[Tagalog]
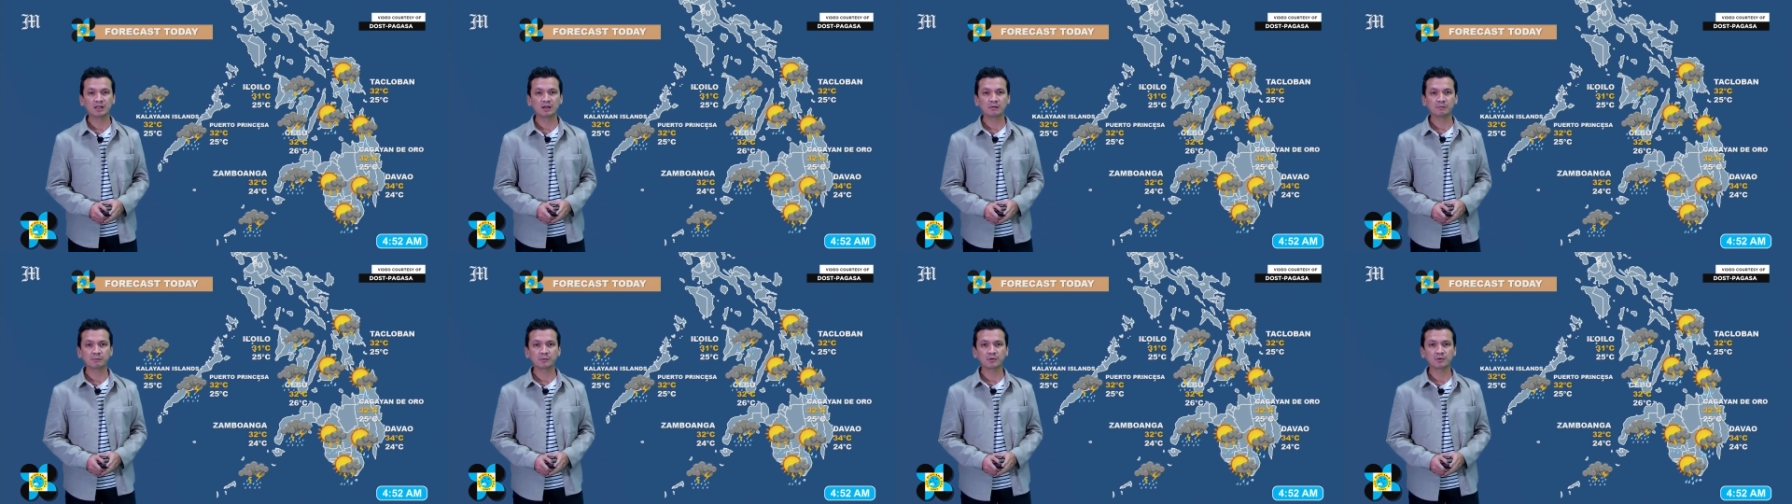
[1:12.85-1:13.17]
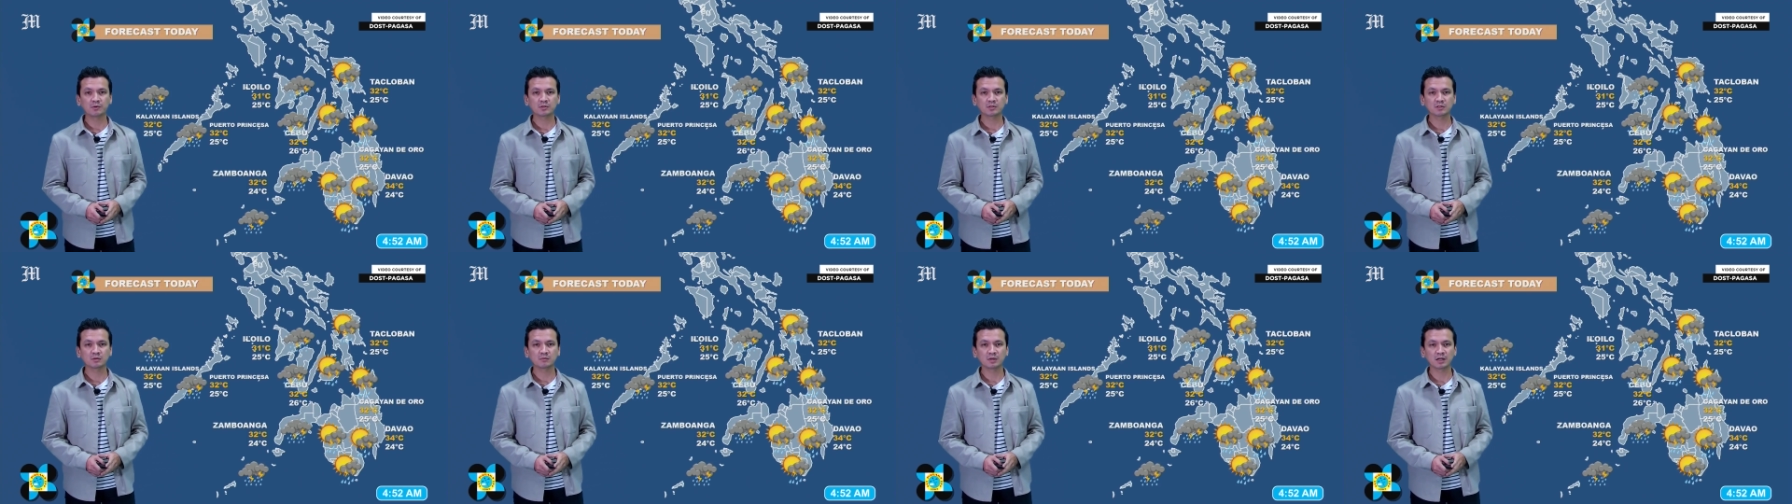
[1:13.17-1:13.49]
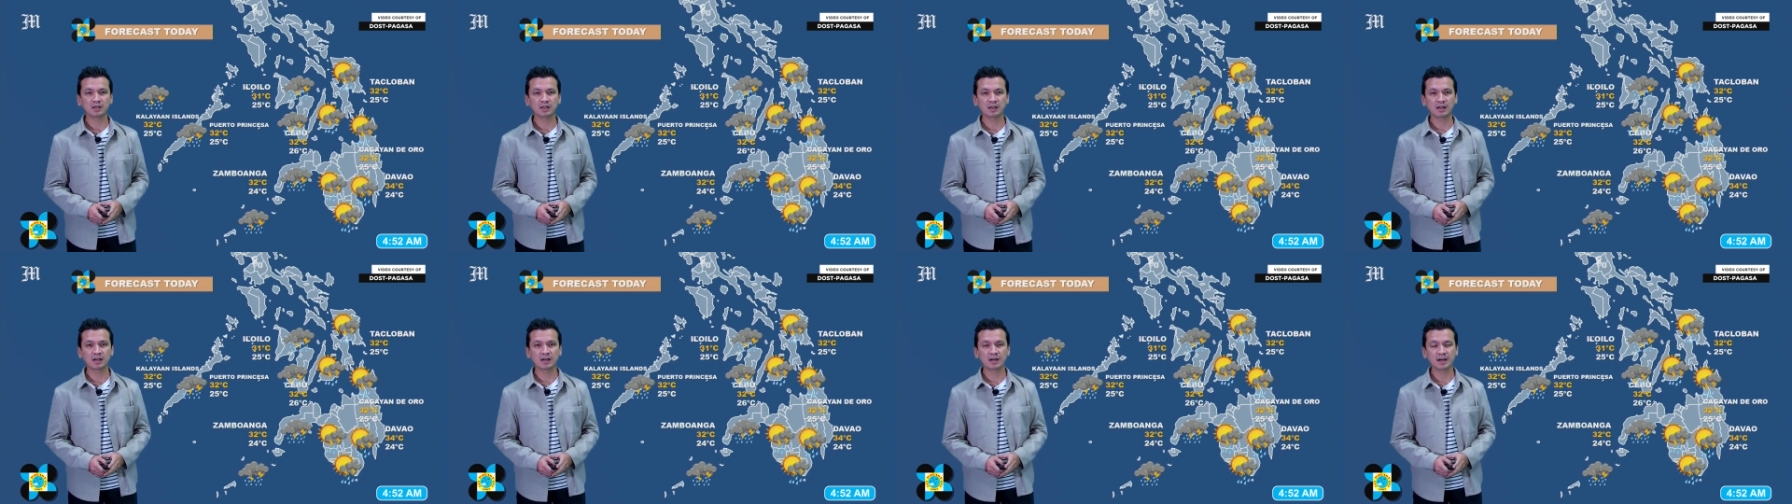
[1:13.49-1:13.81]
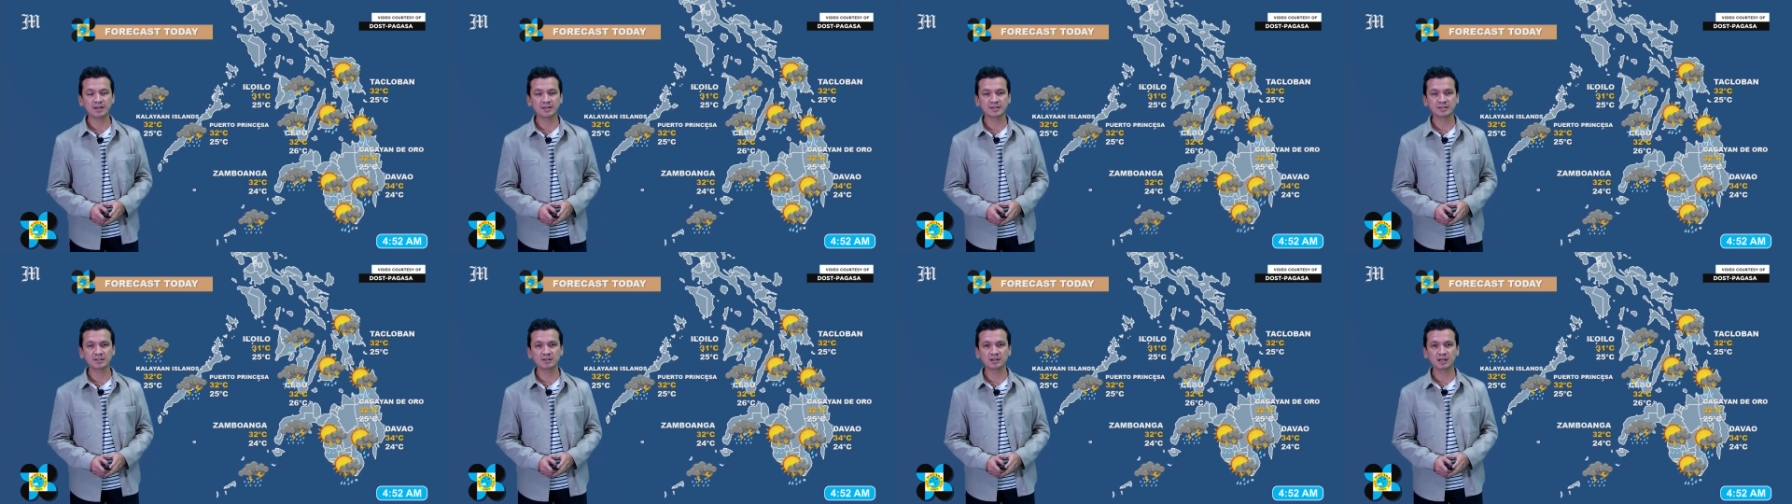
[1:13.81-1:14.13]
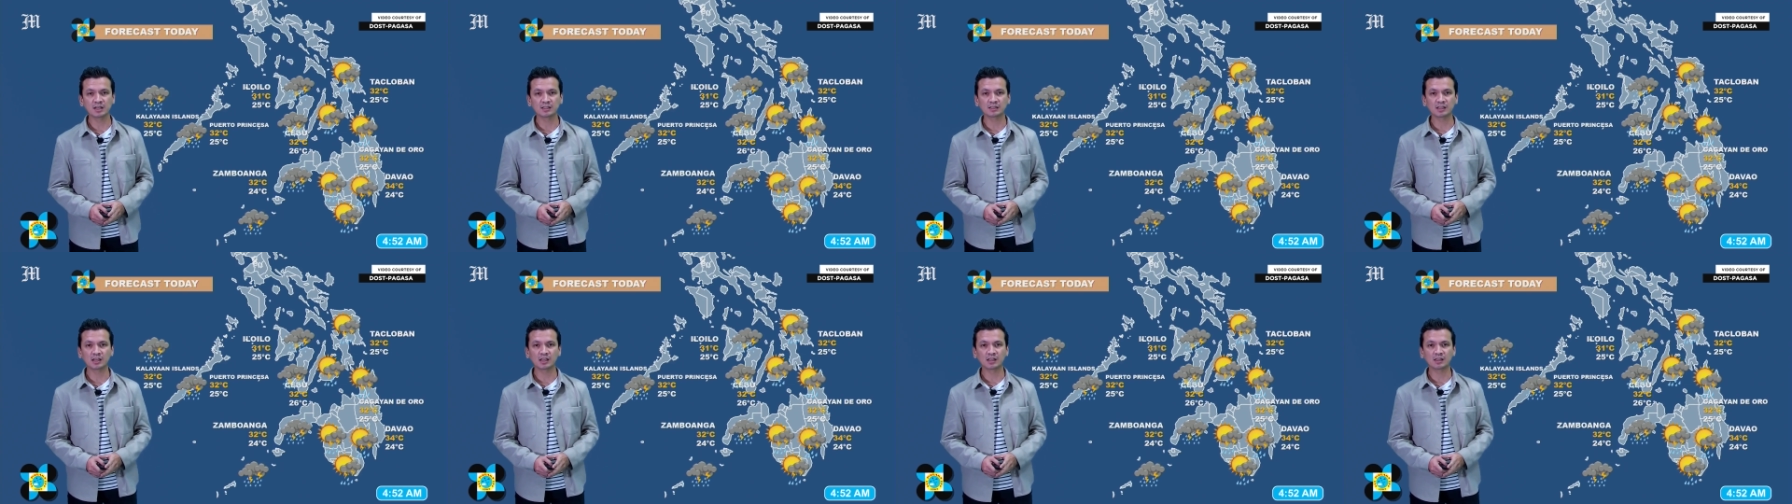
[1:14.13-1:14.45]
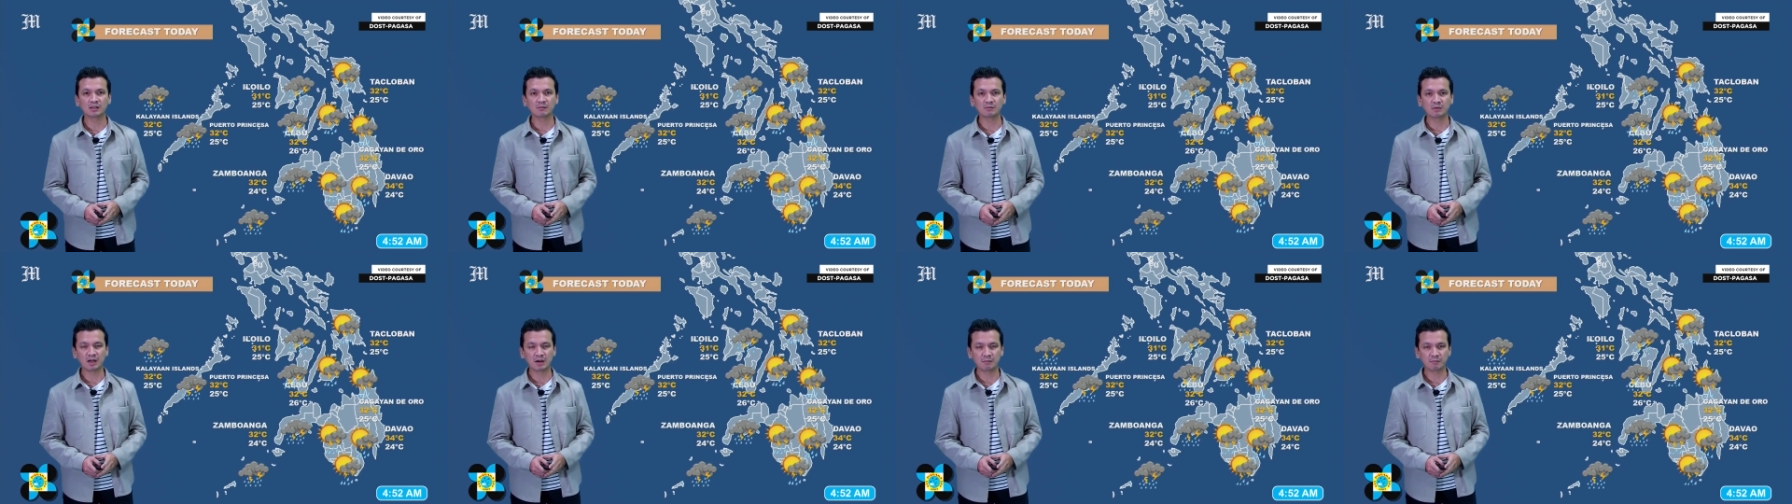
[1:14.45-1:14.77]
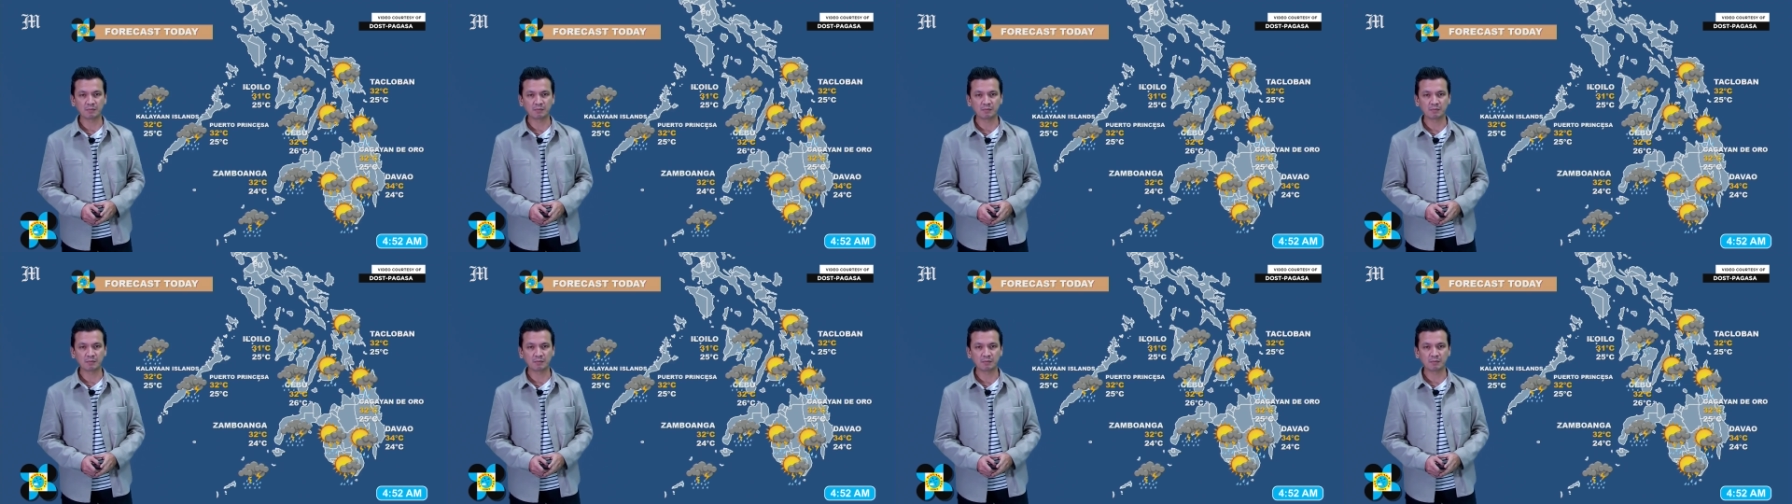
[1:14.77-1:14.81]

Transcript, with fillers: lang po sa mga isolated na mga